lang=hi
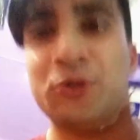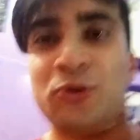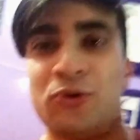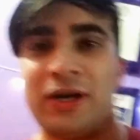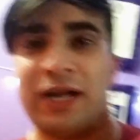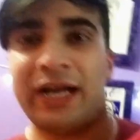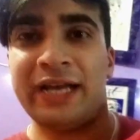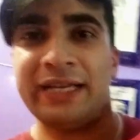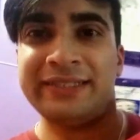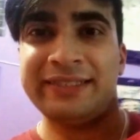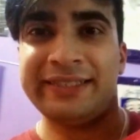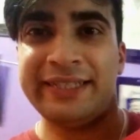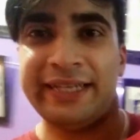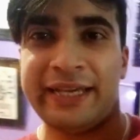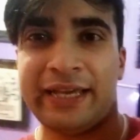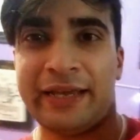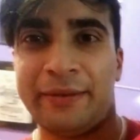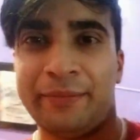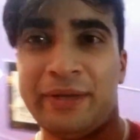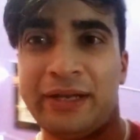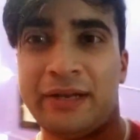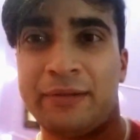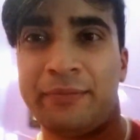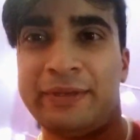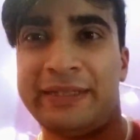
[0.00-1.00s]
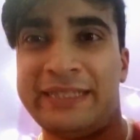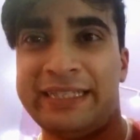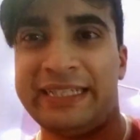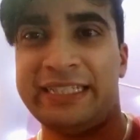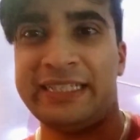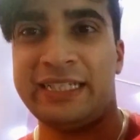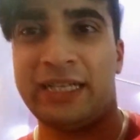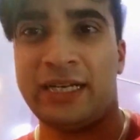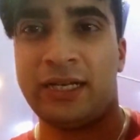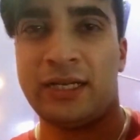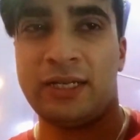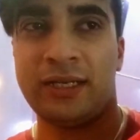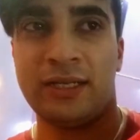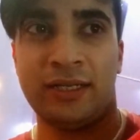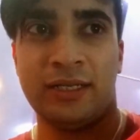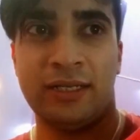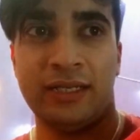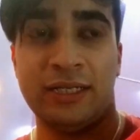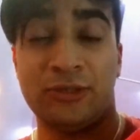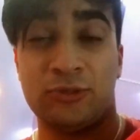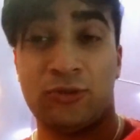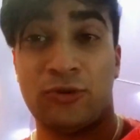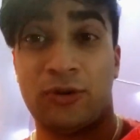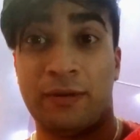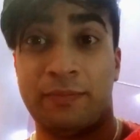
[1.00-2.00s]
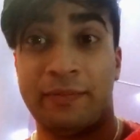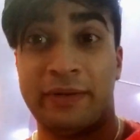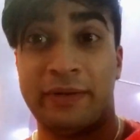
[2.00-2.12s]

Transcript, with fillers: तो गाइज़ ये है मेरा भतीजा इसको